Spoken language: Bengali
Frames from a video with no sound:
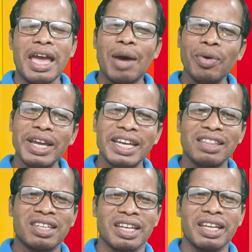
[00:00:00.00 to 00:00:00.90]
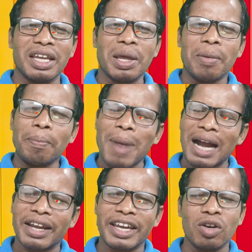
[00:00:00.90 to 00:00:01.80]
এবং এক্ষেত্রে
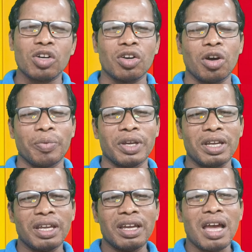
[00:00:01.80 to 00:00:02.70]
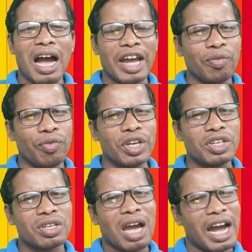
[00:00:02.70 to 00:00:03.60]
বাক্যের গঠন হবে আই উইশ
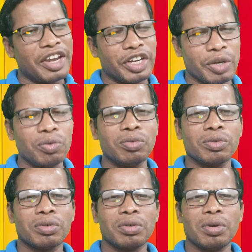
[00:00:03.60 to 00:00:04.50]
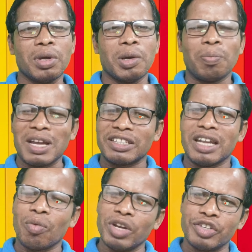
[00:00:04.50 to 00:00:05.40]
আই নিউ প্লাস
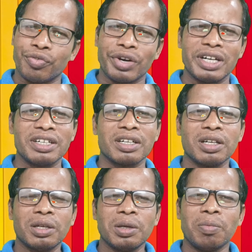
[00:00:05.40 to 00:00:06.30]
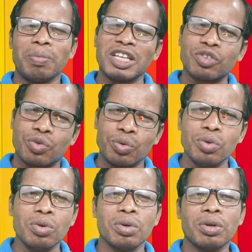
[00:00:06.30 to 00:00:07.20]
ডাব্লিউ ইজ ওয়ার্ড প্লাস টু
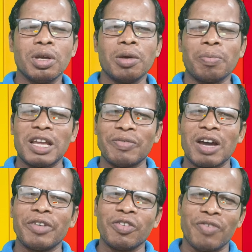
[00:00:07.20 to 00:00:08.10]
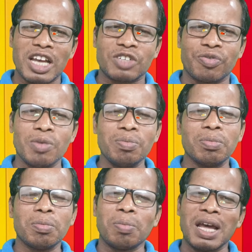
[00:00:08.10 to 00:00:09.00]
প্লাস বার্বের ফার্স্ট ফর্ম
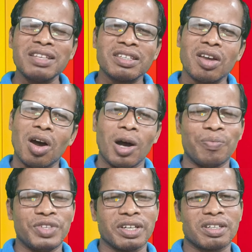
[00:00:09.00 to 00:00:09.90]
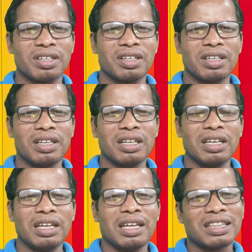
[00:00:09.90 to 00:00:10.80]
প্লাস অবজেক্ট
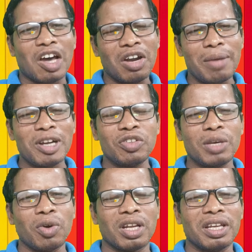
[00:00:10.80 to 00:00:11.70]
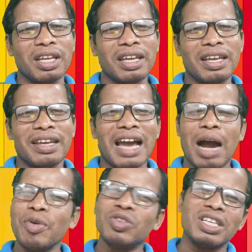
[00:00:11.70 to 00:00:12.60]
তাহলে এবার যদি বলি
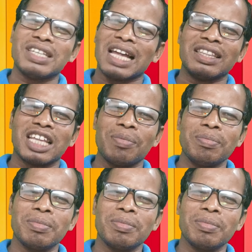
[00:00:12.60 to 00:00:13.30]
আমি যদি জানতাম